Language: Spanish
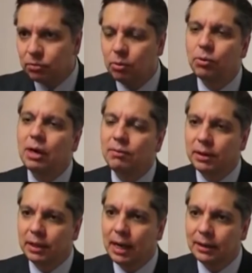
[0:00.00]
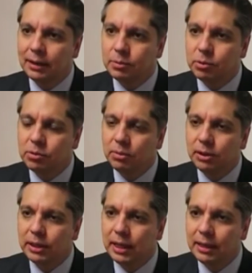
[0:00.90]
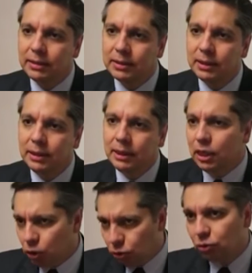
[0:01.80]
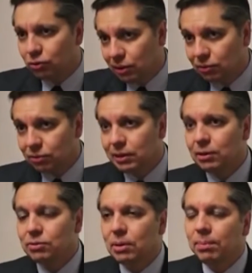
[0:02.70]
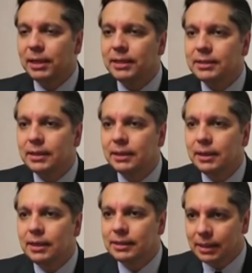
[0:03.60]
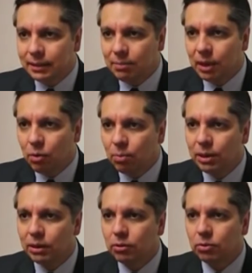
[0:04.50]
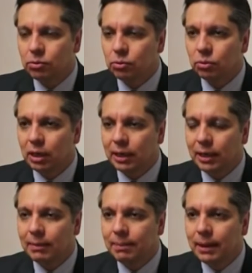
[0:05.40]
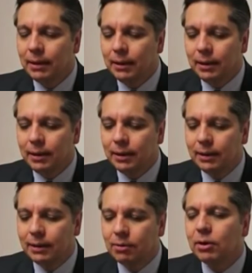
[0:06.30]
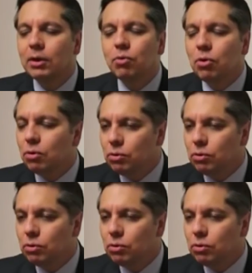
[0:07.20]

Eduardo, está haciendo un contraste respecto a lo que vivió con el presidente Peña Nieto y está reconociendo